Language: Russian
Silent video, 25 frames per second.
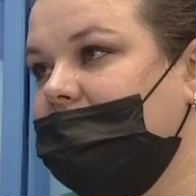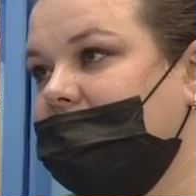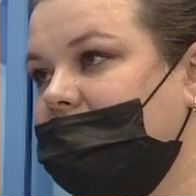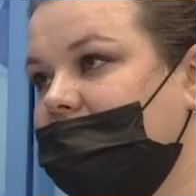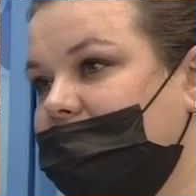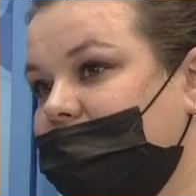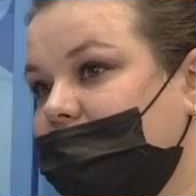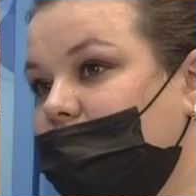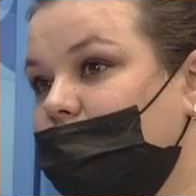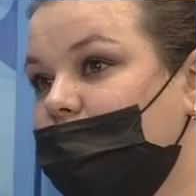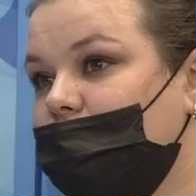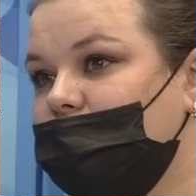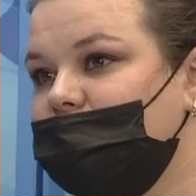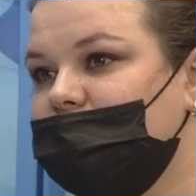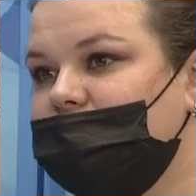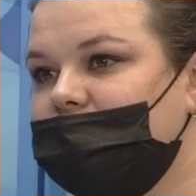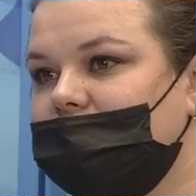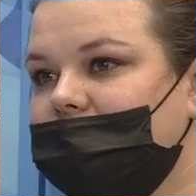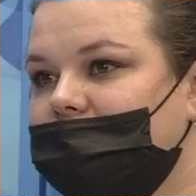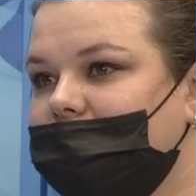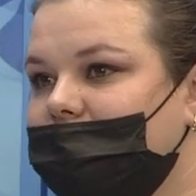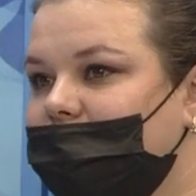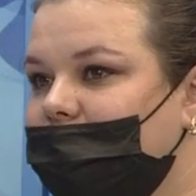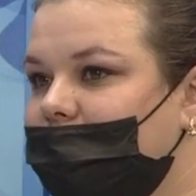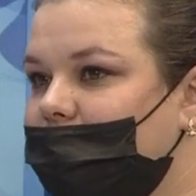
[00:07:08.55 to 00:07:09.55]
Это
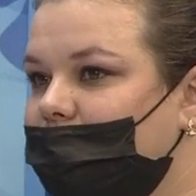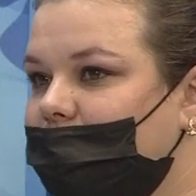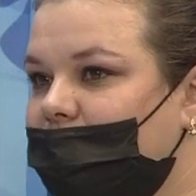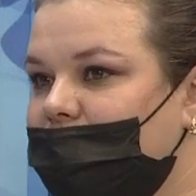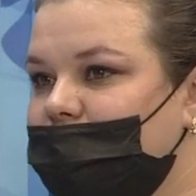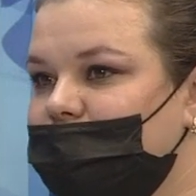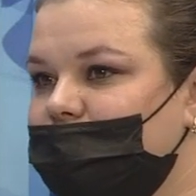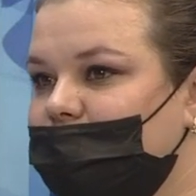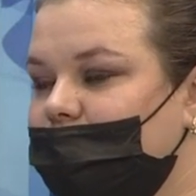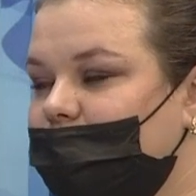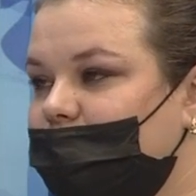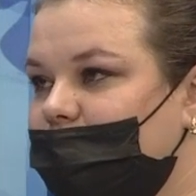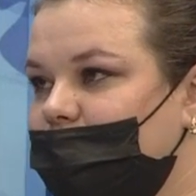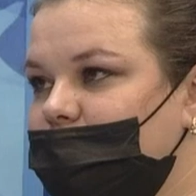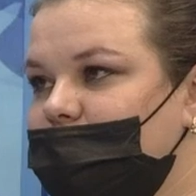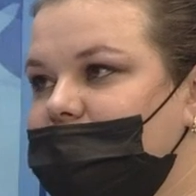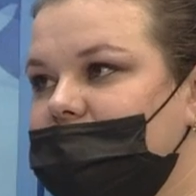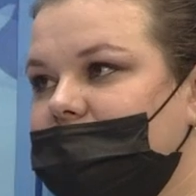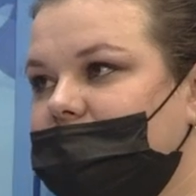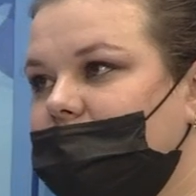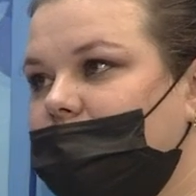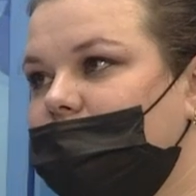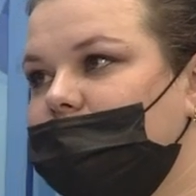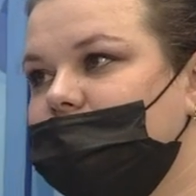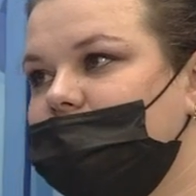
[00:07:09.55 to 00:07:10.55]
очень большой плюс,
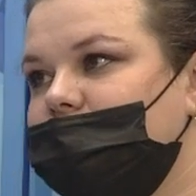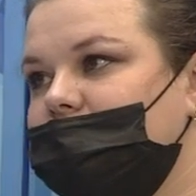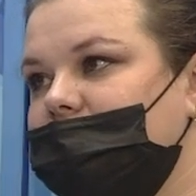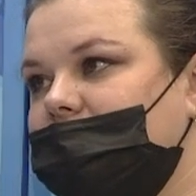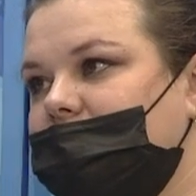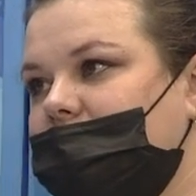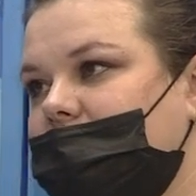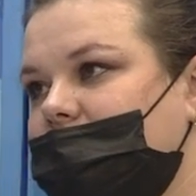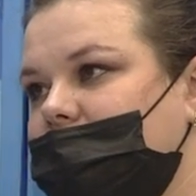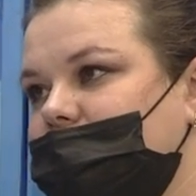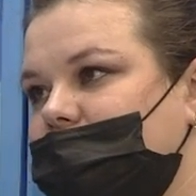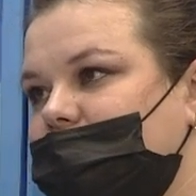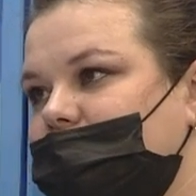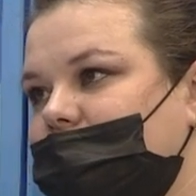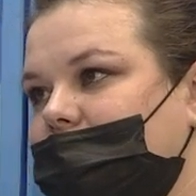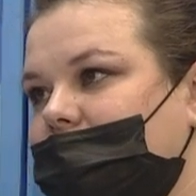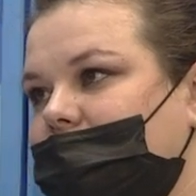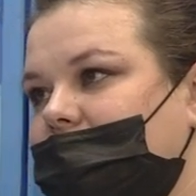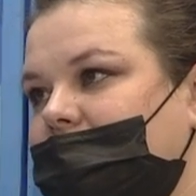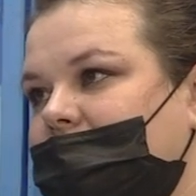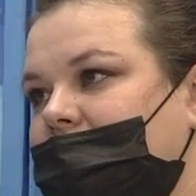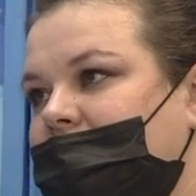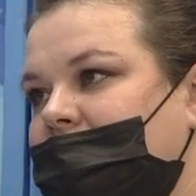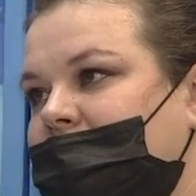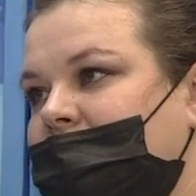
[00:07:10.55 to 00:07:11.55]
это очень хорошо.
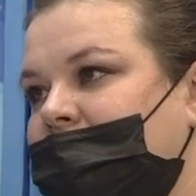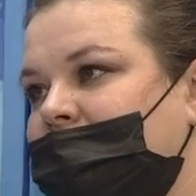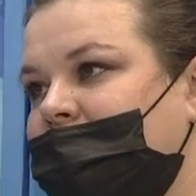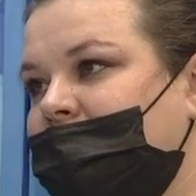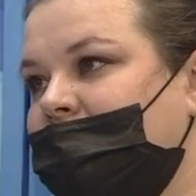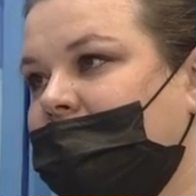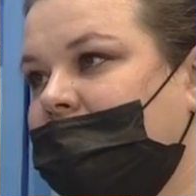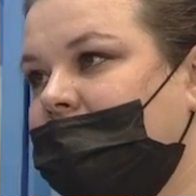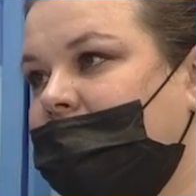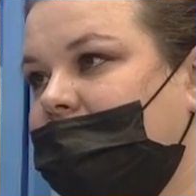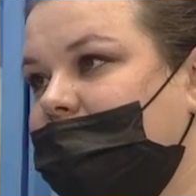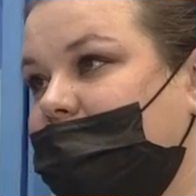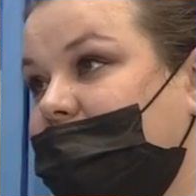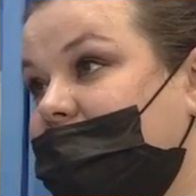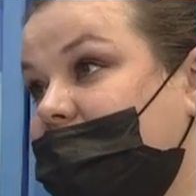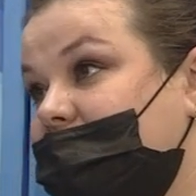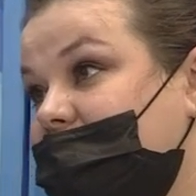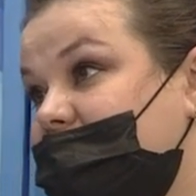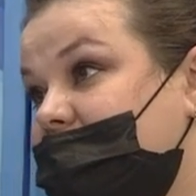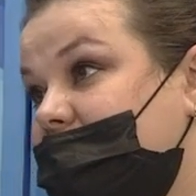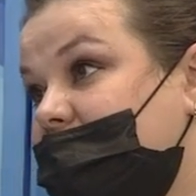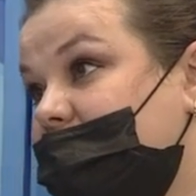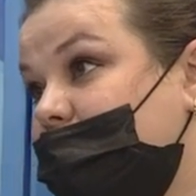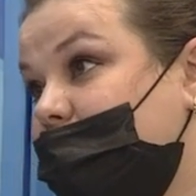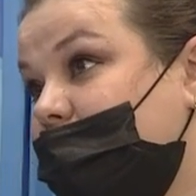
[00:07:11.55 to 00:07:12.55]
Угу. И мне
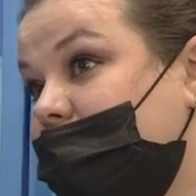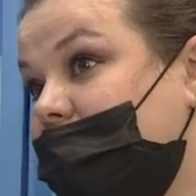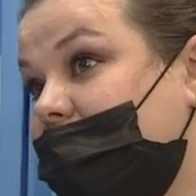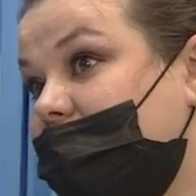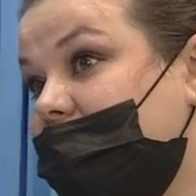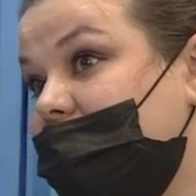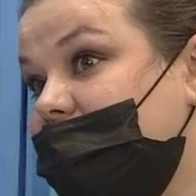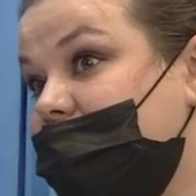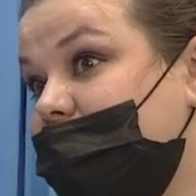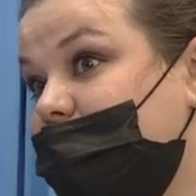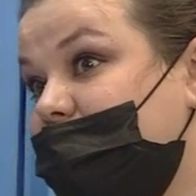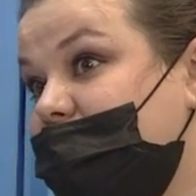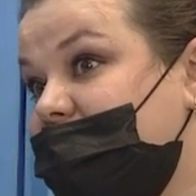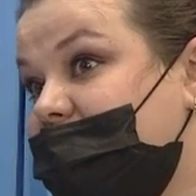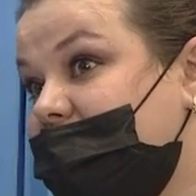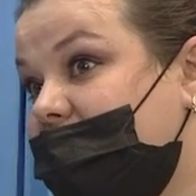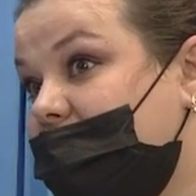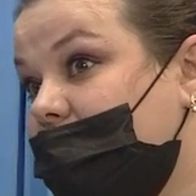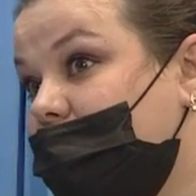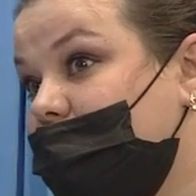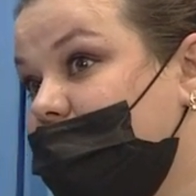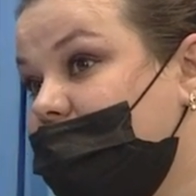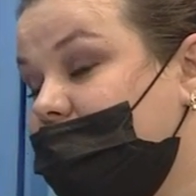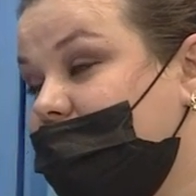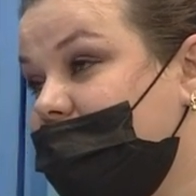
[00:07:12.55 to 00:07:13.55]
кажется, ребенок даже
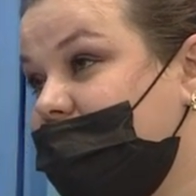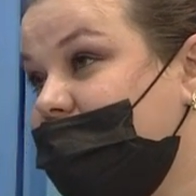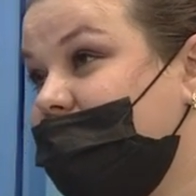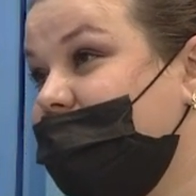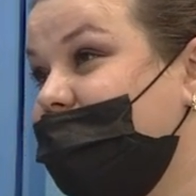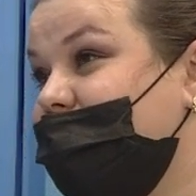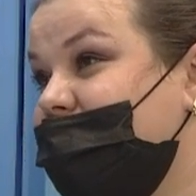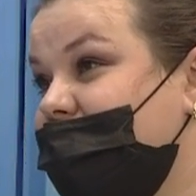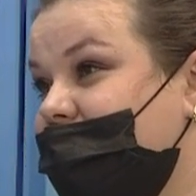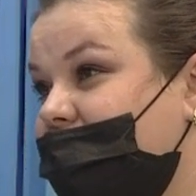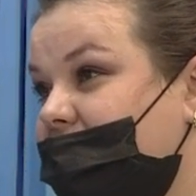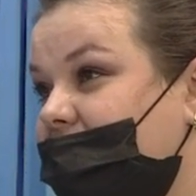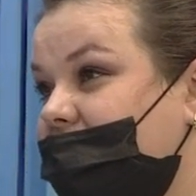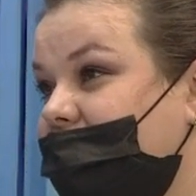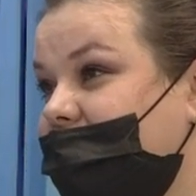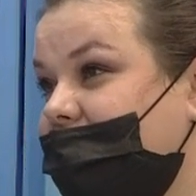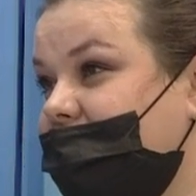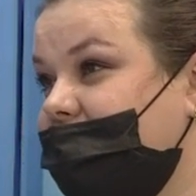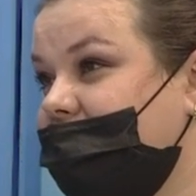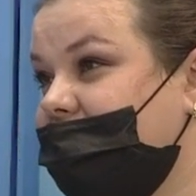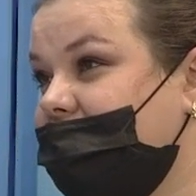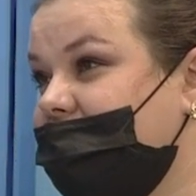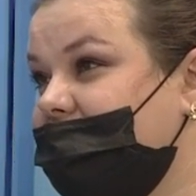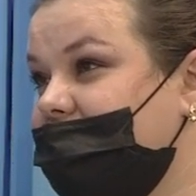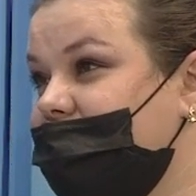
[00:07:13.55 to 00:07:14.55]
быстрее
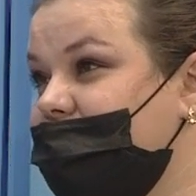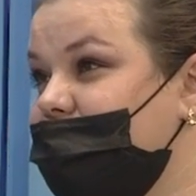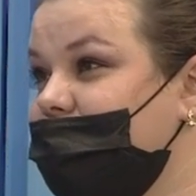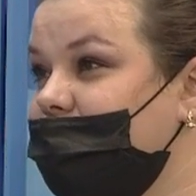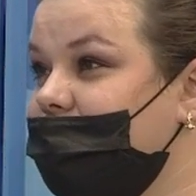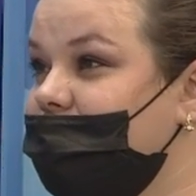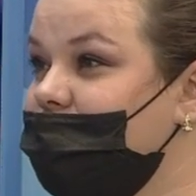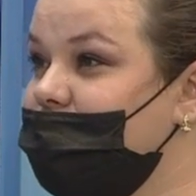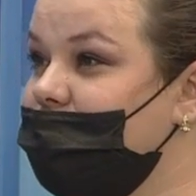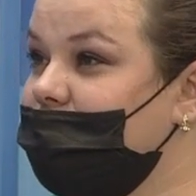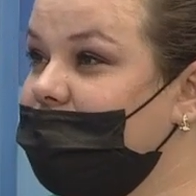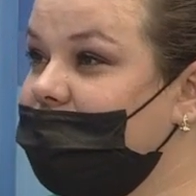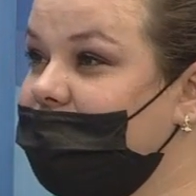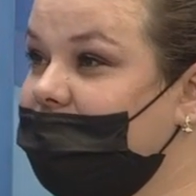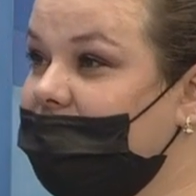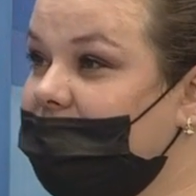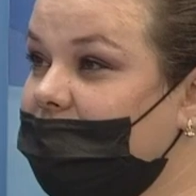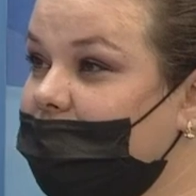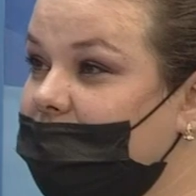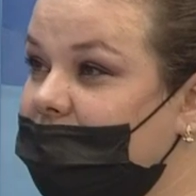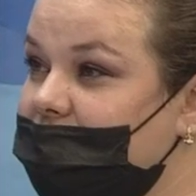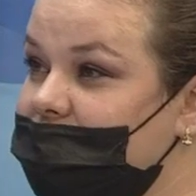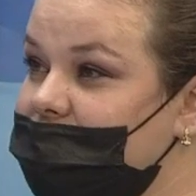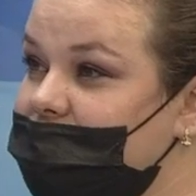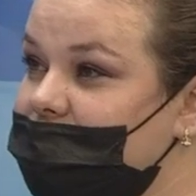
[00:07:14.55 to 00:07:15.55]
усваивает это все, всю
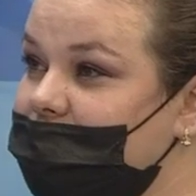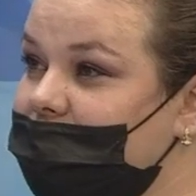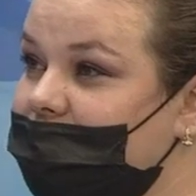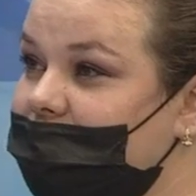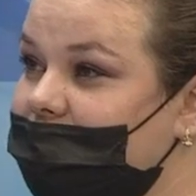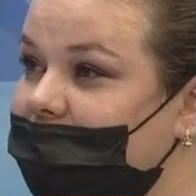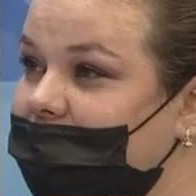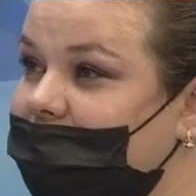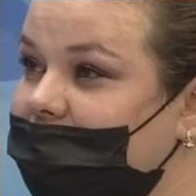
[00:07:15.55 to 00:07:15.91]
информацию.